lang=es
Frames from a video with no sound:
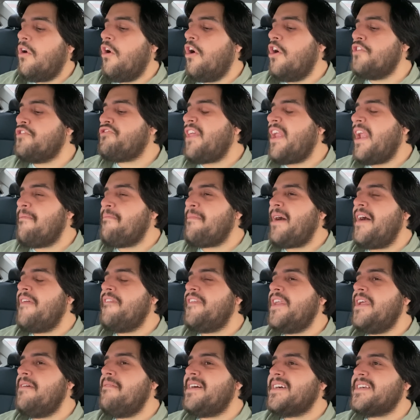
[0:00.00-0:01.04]
Otra
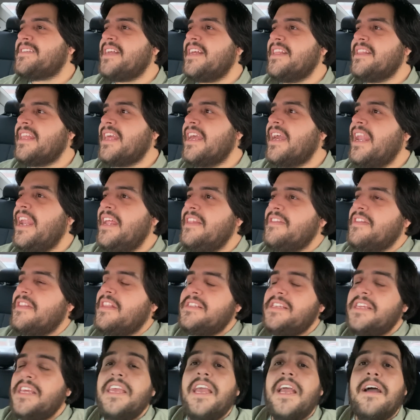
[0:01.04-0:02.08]
madre bastante grande
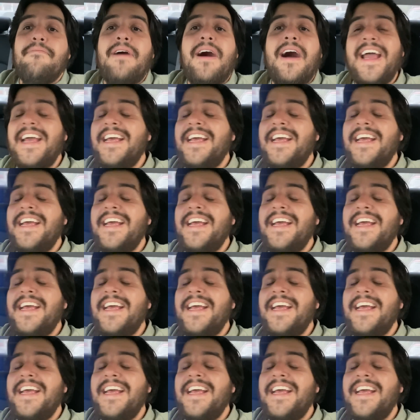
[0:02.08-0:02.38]
se llama